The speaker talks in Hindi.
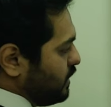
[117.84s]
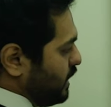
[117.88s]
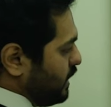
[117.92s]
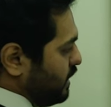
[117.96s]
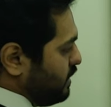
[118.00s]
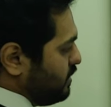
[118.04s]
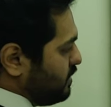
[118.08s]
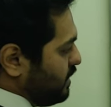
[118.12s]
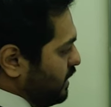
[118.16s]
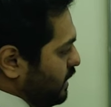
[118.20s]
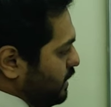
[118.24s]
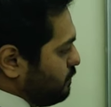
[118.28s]

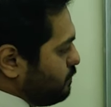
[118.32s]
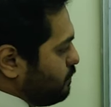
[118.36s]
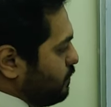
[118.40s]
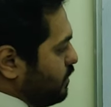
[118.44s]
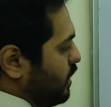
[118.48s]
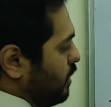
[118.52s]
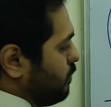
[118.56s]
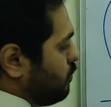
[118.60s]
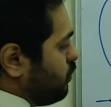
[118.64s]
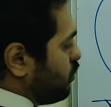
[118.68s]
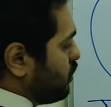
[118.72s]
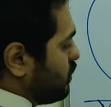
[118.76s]
सेकेंड टाइप
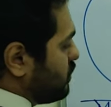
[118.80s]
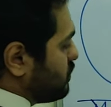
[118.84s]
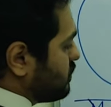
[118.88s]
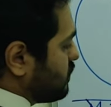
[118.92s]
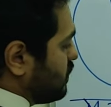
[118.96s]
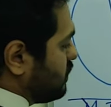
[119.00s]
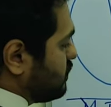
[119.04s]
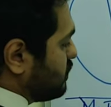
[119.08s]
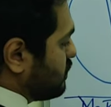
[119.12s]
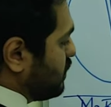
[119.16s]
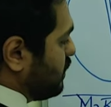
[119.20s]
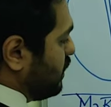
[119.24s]
हम लोग
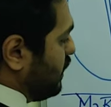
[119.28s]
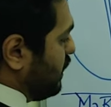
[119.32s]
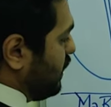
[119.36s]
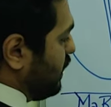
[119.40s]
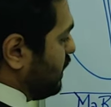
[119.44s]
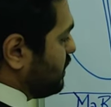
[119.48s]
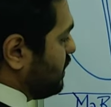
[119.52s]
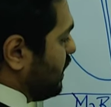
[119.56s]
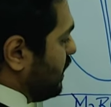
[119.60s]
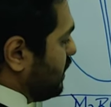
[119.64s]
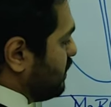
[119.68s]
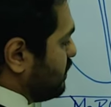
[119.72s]
डिस्कस
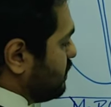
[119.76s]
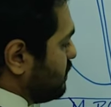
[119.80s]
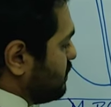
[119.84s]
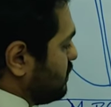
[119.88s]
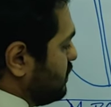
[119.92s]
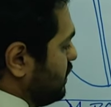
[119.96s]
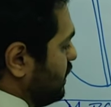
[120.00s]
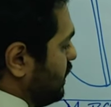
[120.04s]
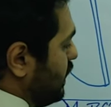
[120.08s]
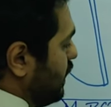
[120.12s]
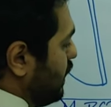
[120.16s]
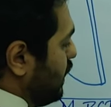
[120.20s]
करेंगे दैट इज
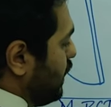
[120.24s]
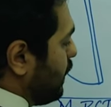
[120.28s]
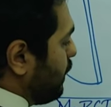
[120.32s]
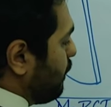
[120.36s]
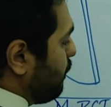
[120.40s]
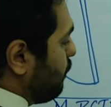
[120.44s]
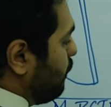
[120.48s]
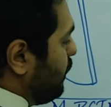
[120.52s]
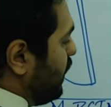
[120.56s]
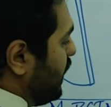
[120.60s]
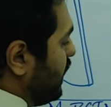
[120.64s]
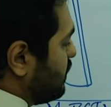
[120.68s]
दी
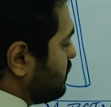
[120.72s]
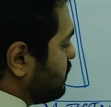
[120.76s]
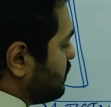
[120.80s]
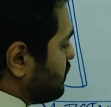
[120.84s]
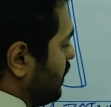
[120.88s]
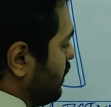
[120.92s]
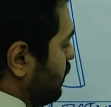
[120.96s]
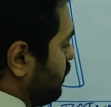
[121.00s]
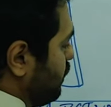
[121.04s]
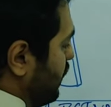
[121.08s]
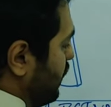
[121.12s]
बेजल